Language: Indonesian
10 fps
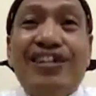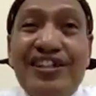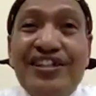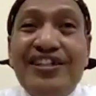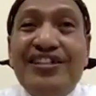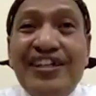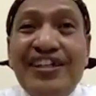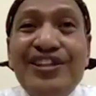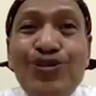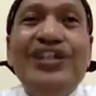truk
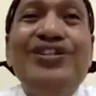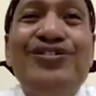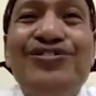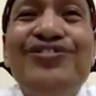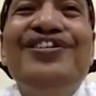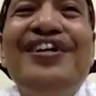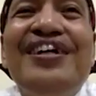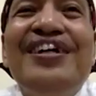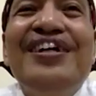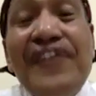dari truk itu,
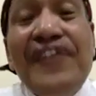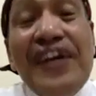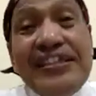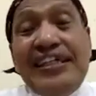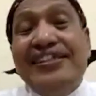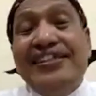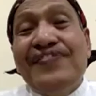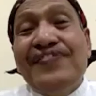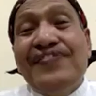apa yang terjadi?